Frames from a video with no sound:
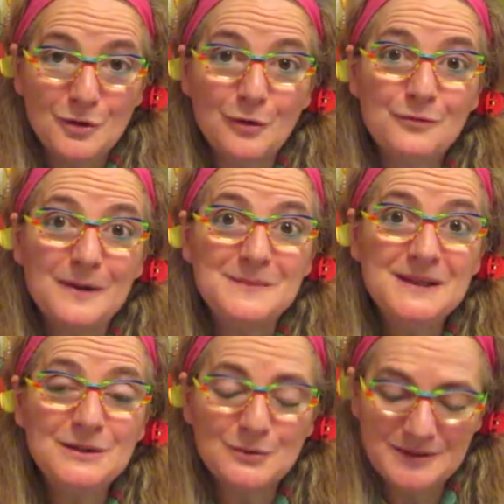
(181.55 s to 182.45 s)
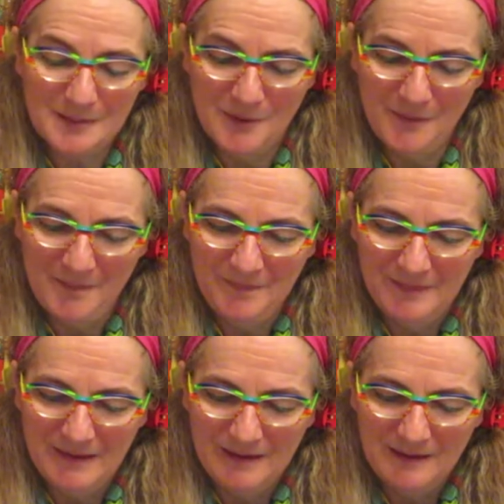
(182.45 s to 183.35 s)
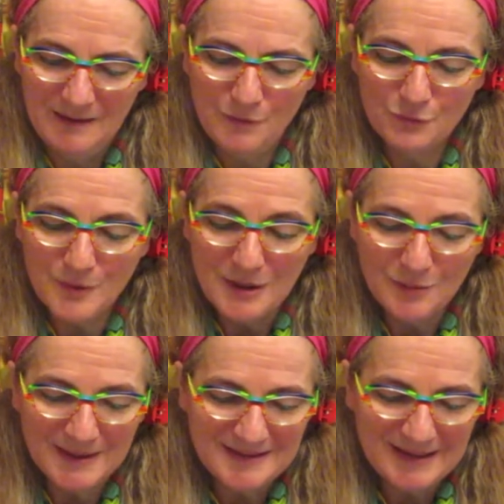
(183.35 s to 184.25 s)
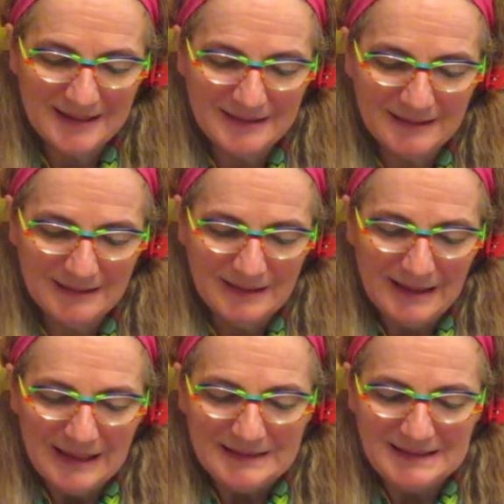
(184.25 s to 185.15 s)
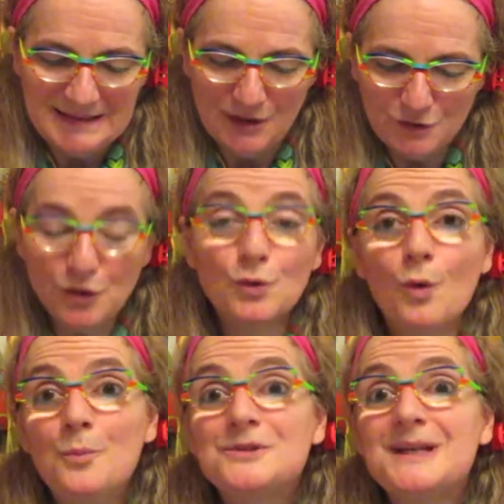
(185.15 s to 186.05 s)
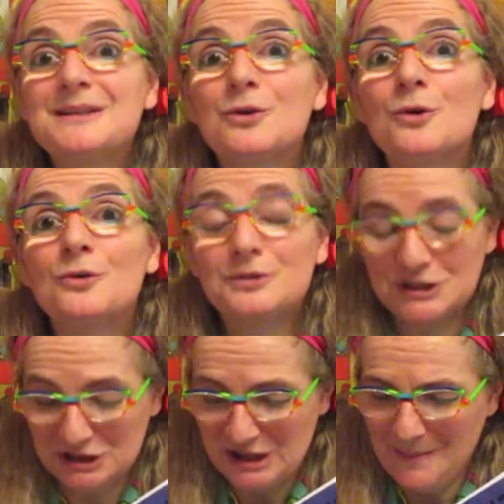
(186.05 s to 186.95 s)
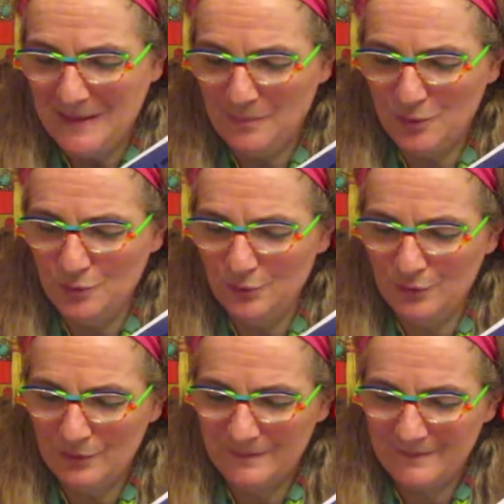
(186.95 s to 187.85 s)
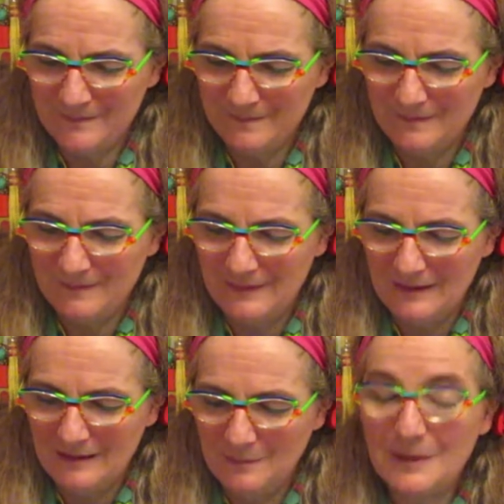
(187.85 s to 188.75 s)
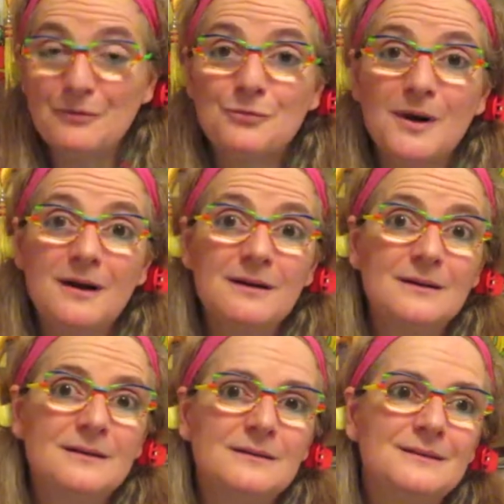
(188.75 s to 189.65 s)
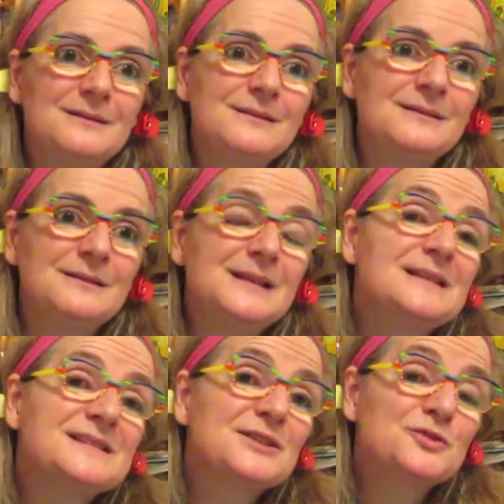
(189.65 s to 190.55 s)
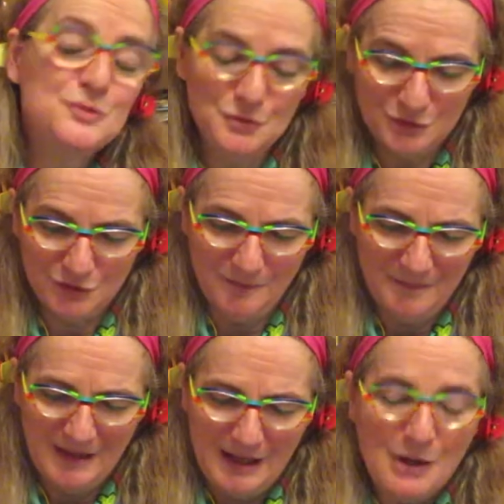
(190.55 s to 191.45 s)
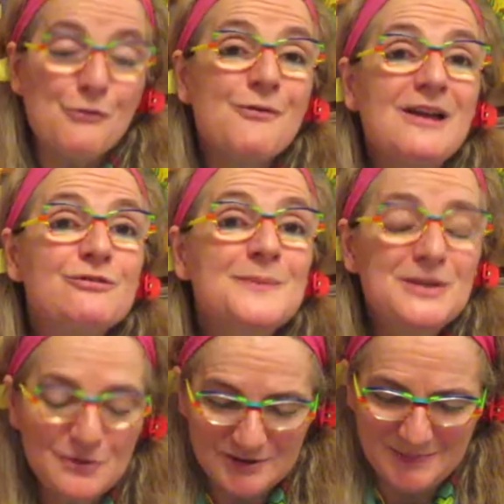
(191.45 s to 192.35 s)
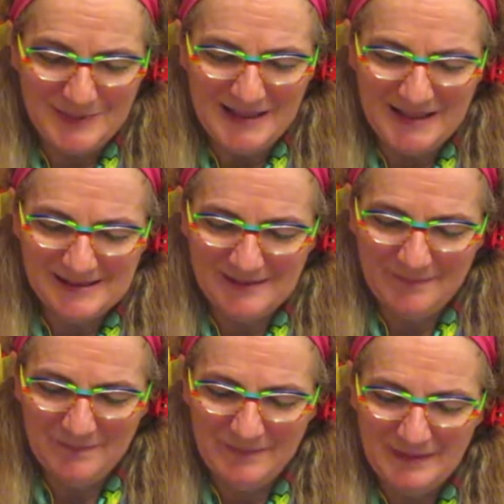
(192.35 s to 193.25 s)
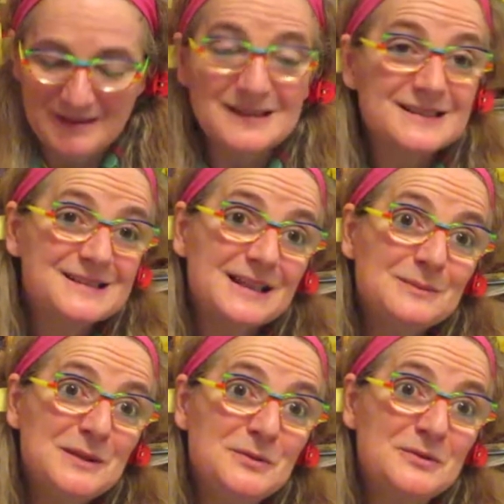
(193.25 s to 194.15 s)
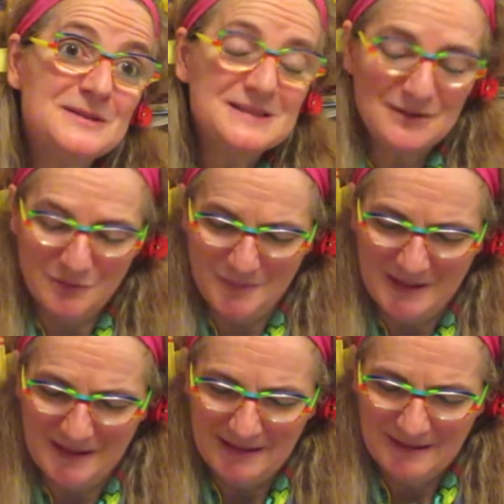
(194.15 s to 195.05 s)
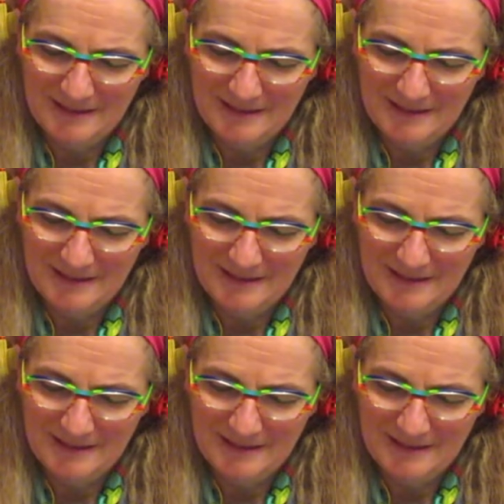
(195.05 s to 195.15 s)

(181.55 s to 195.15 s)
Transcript: leur famille notamment, voix lointaines, qu'ils n'entendront peut-être jamais plus. Parfois, ils s'excusent. Five minutes, please. Cinq minutes, s'il vous plaît